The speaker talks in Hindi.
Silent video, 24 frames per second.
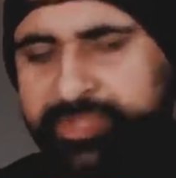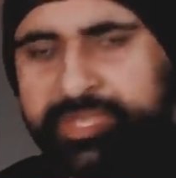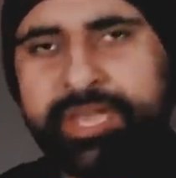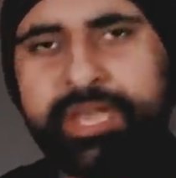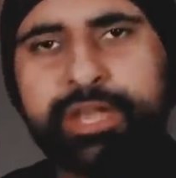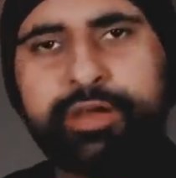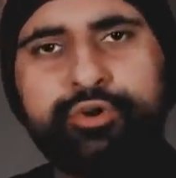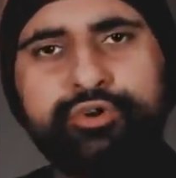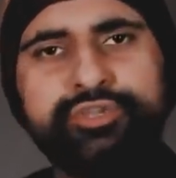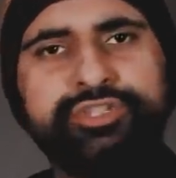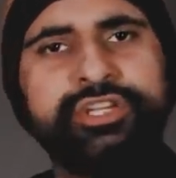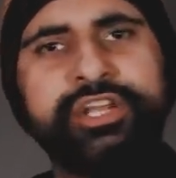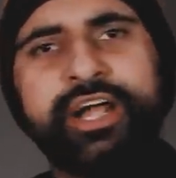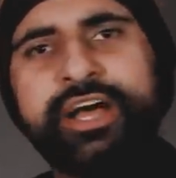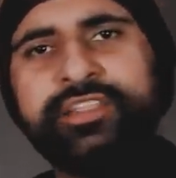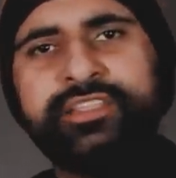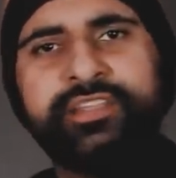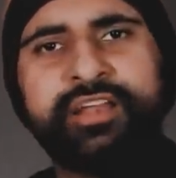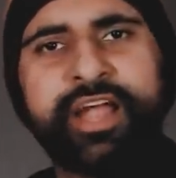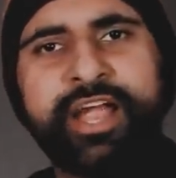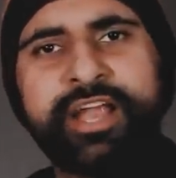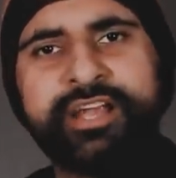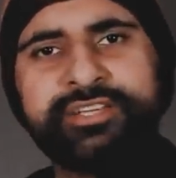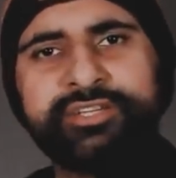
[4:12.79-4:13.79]
कि
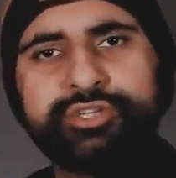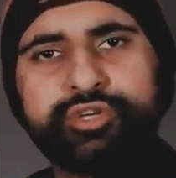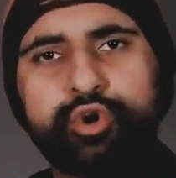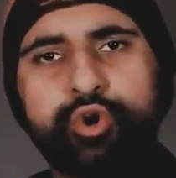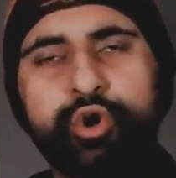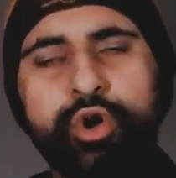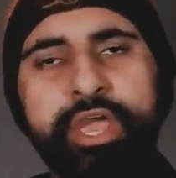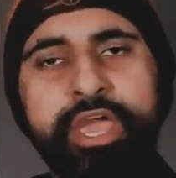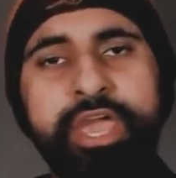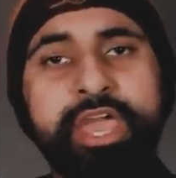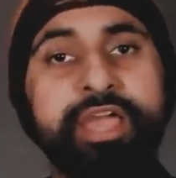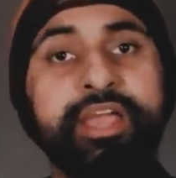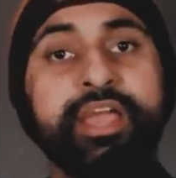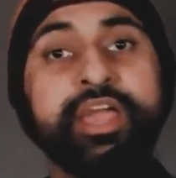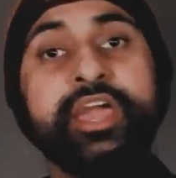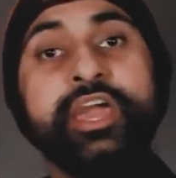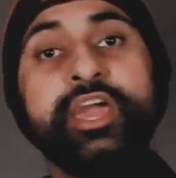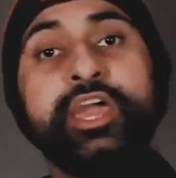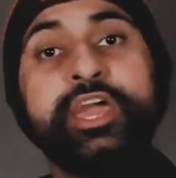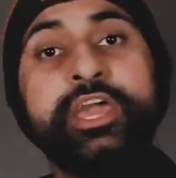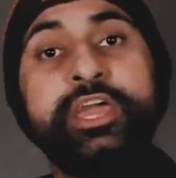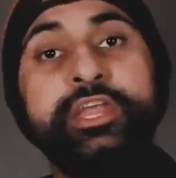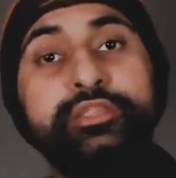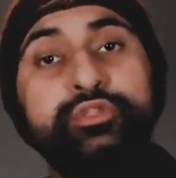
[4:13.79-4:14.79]
गुजरात रायट्स को एक
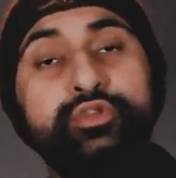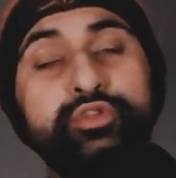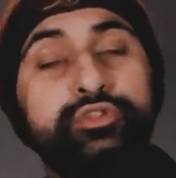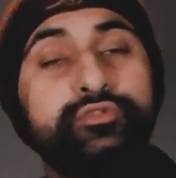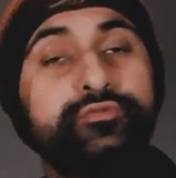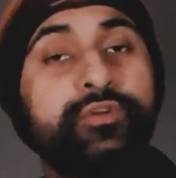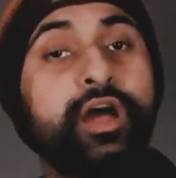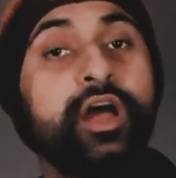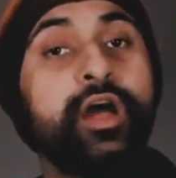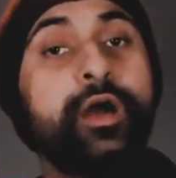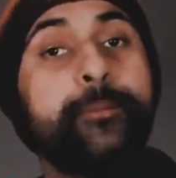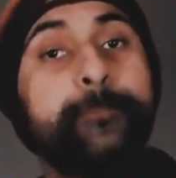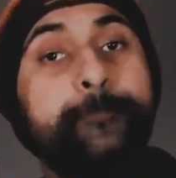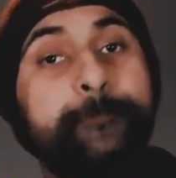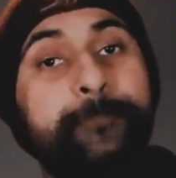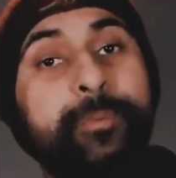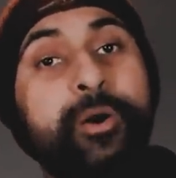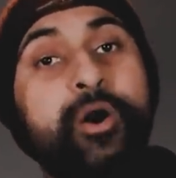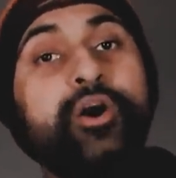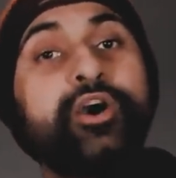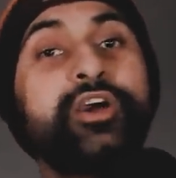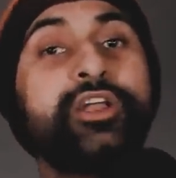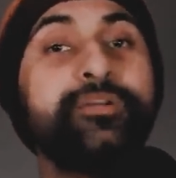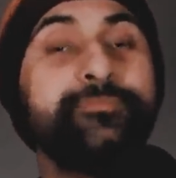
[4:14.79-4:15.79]
हिंदुत्व
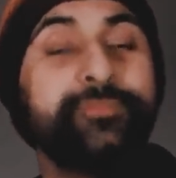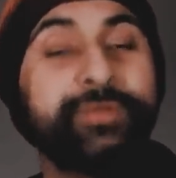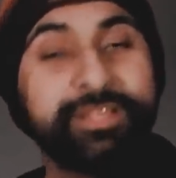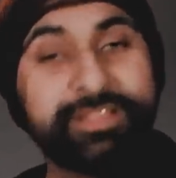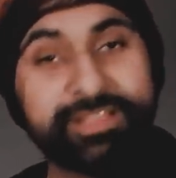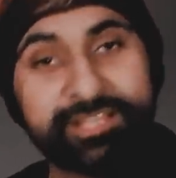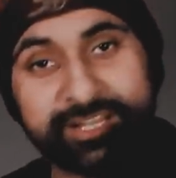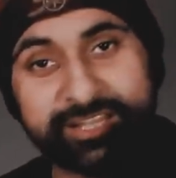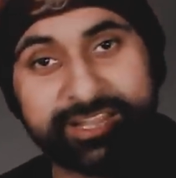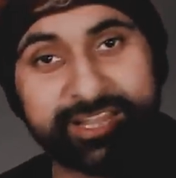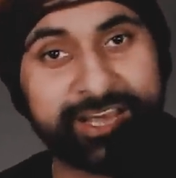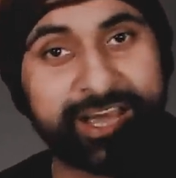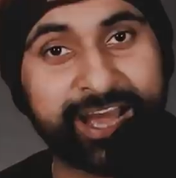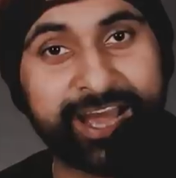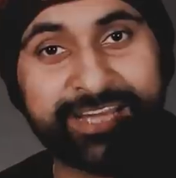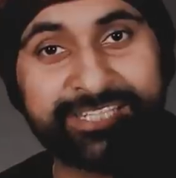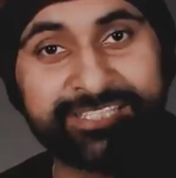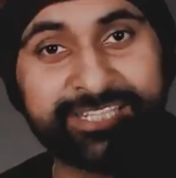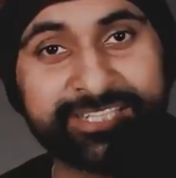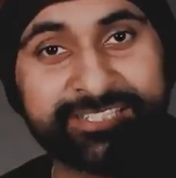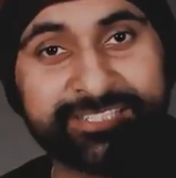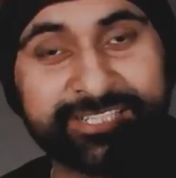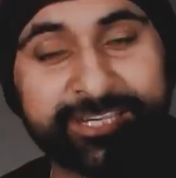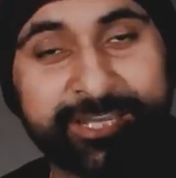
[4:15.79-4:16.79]
पॉग्रम की तरह दिखाया
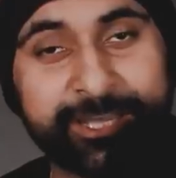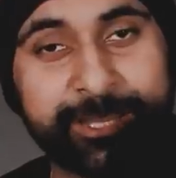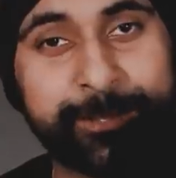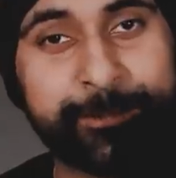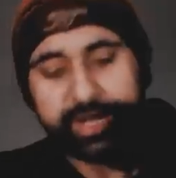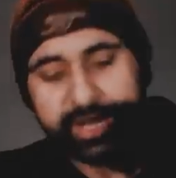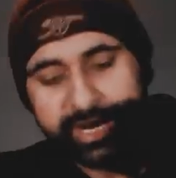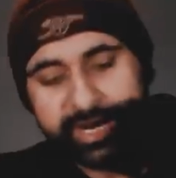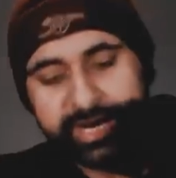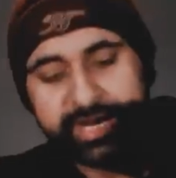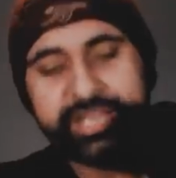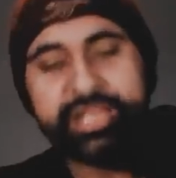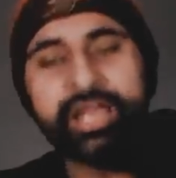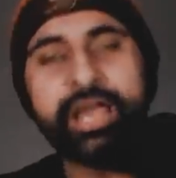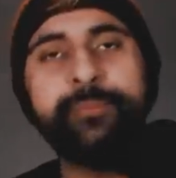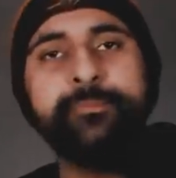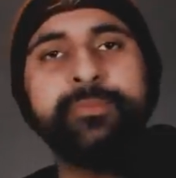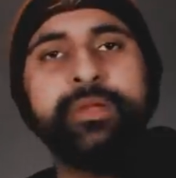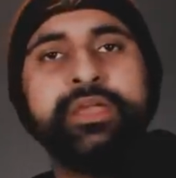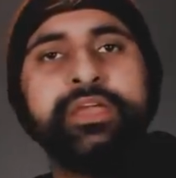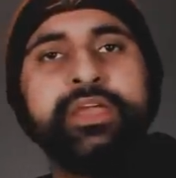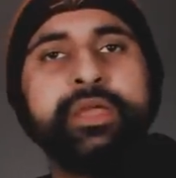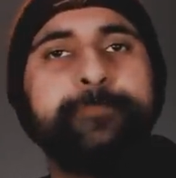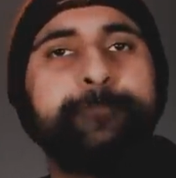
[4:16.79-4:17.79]
जा सके इंडिया
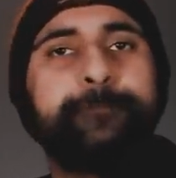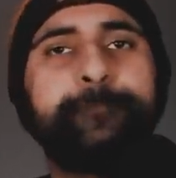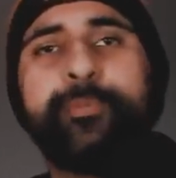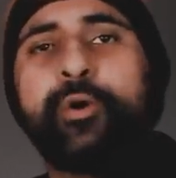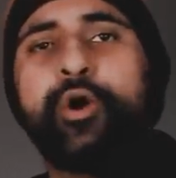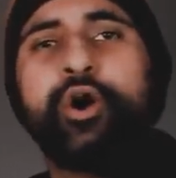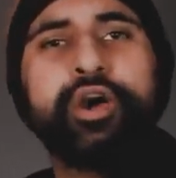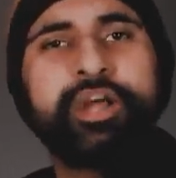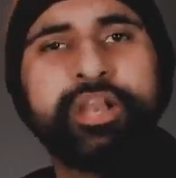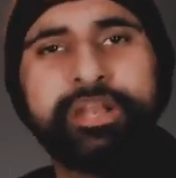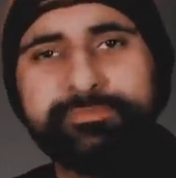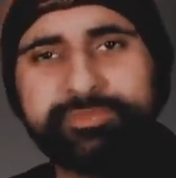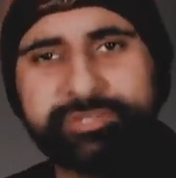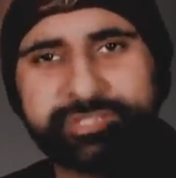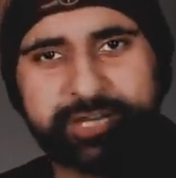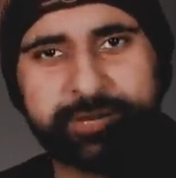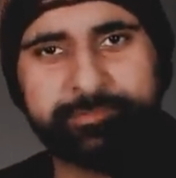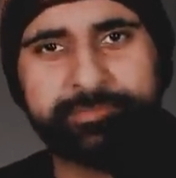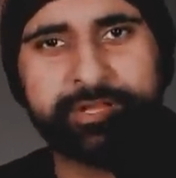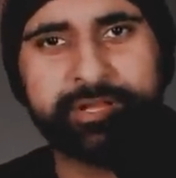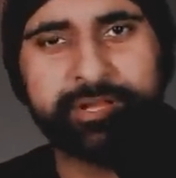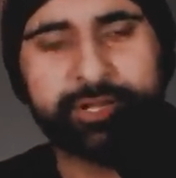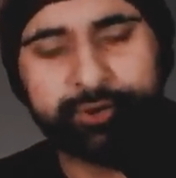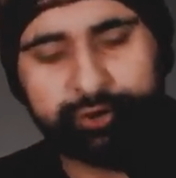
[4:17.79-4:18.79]
में ये पॉग्रम
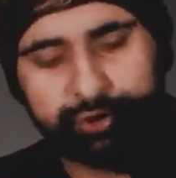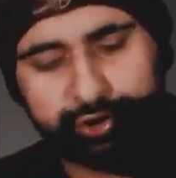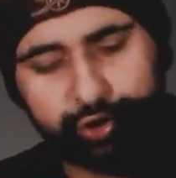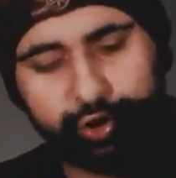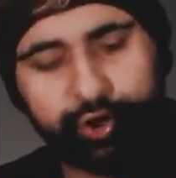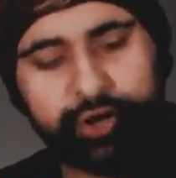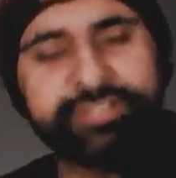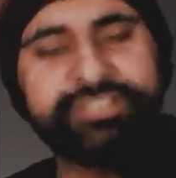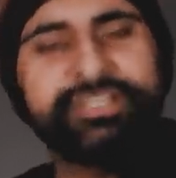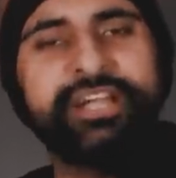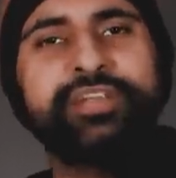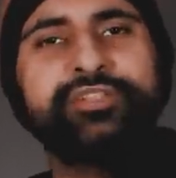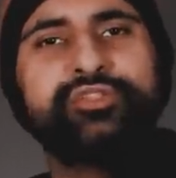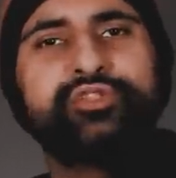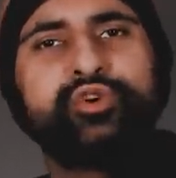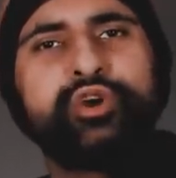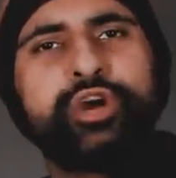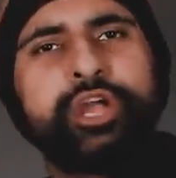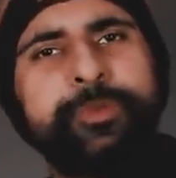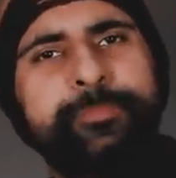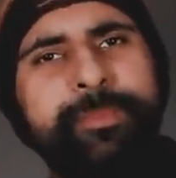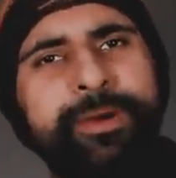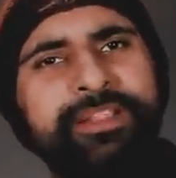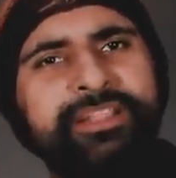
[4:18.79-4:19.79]
शब्द
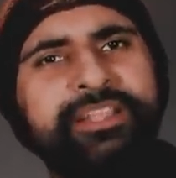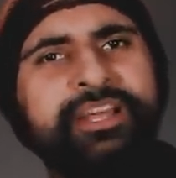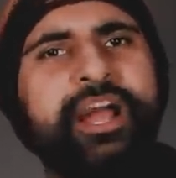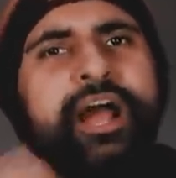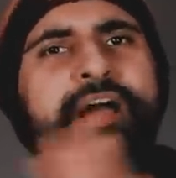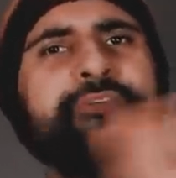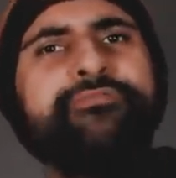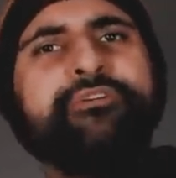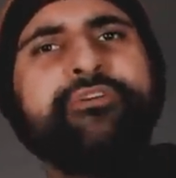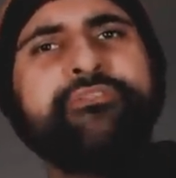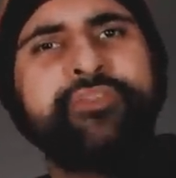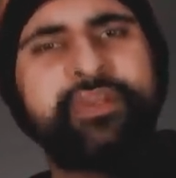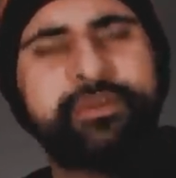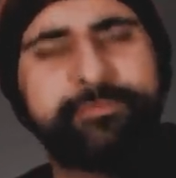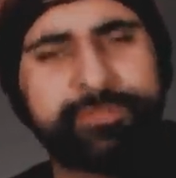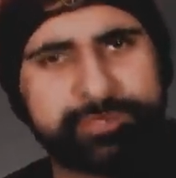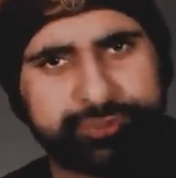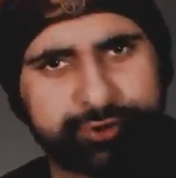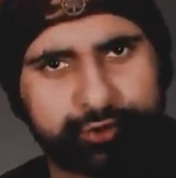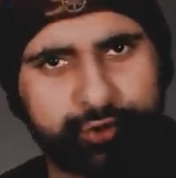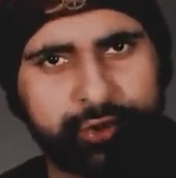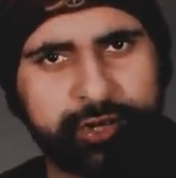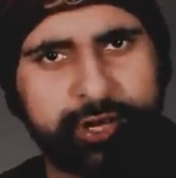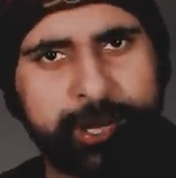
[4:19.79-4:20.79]
2002 के बाद काफी
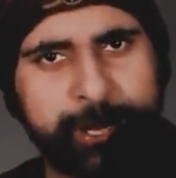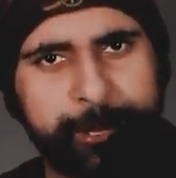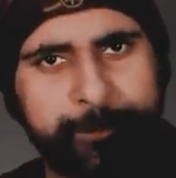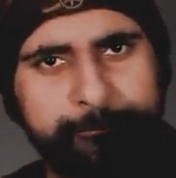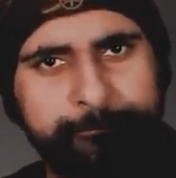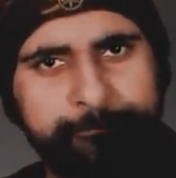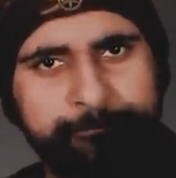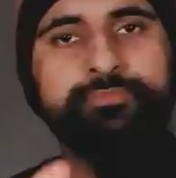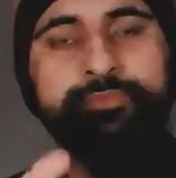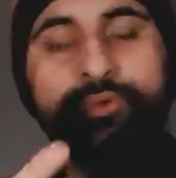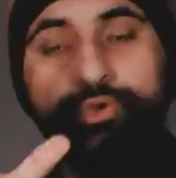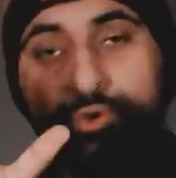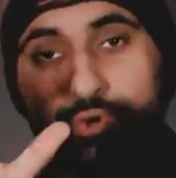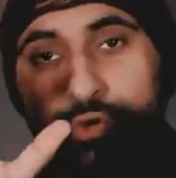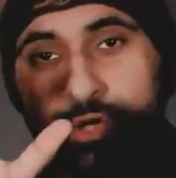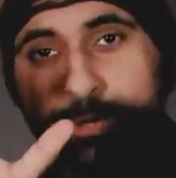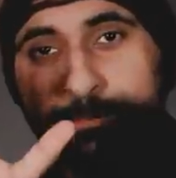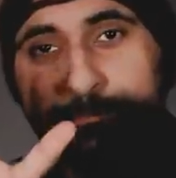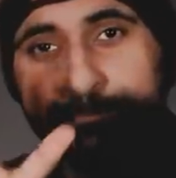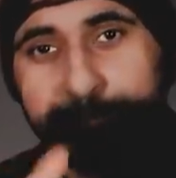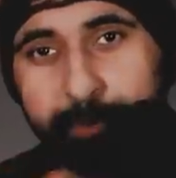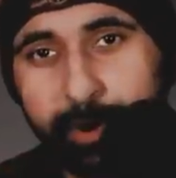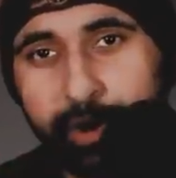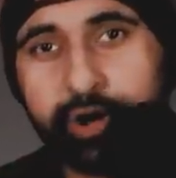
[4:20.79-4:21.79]
फेमस हो गया
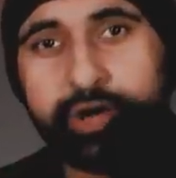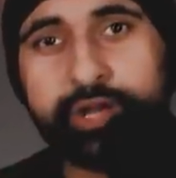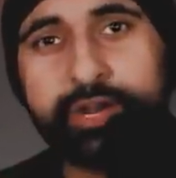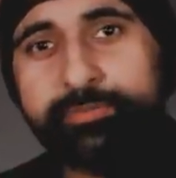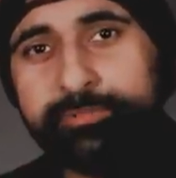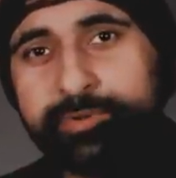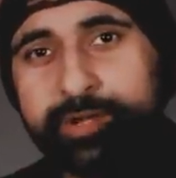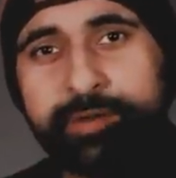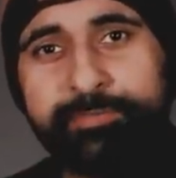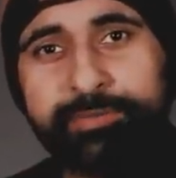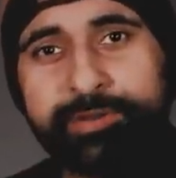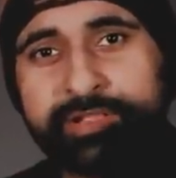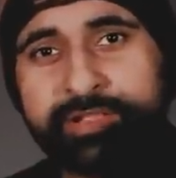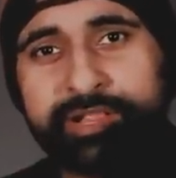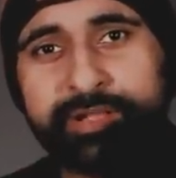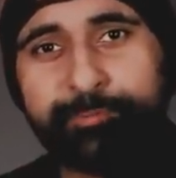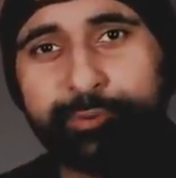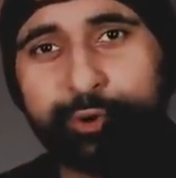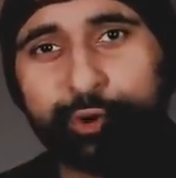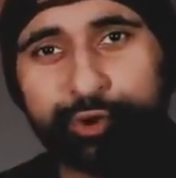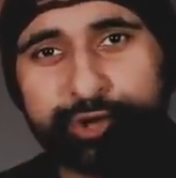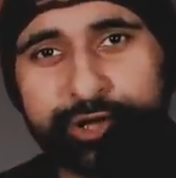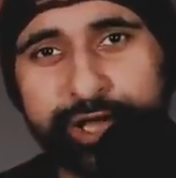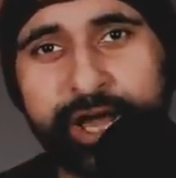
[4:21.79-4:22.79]
क्योंकि पॉग्रम का
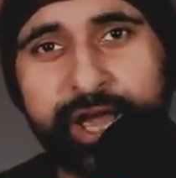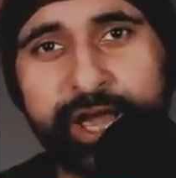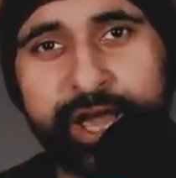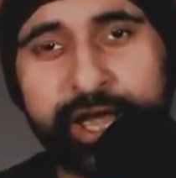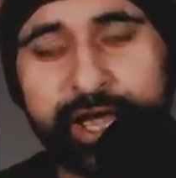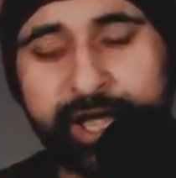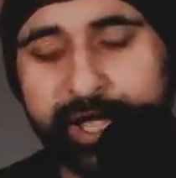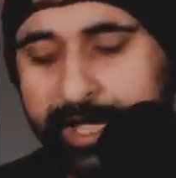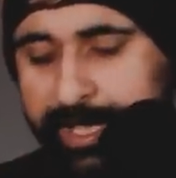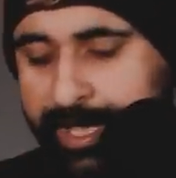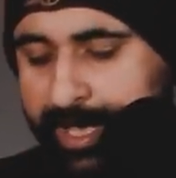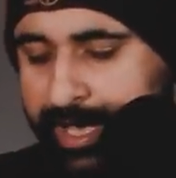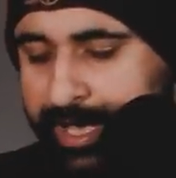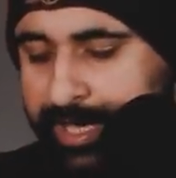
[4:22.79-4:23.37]
मतलब होता है